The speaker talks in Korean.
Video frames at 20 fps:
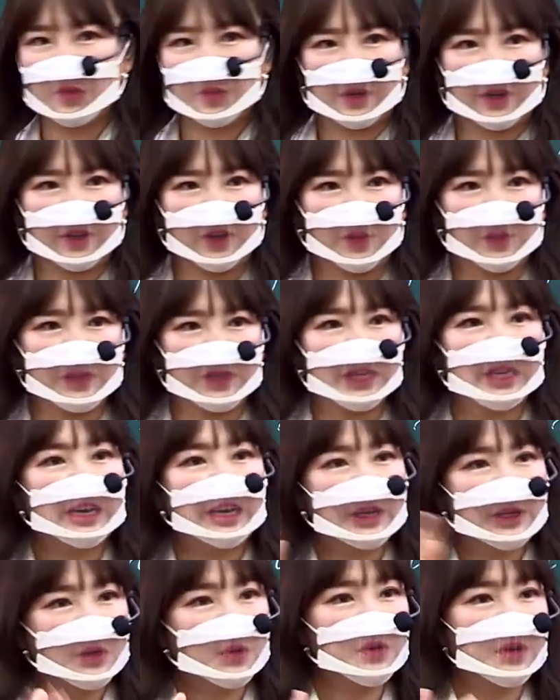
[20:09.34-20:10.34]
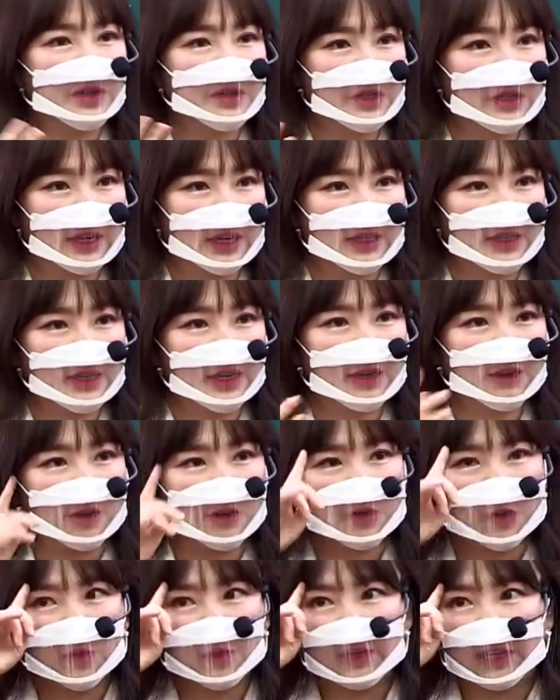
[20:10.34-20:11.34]
수밖에 없지? 요 연습 같이 할
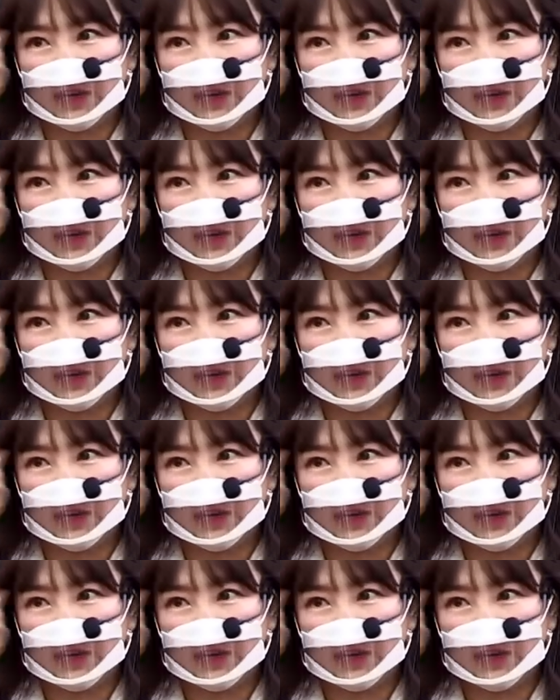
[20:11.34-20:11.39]
거야. 너무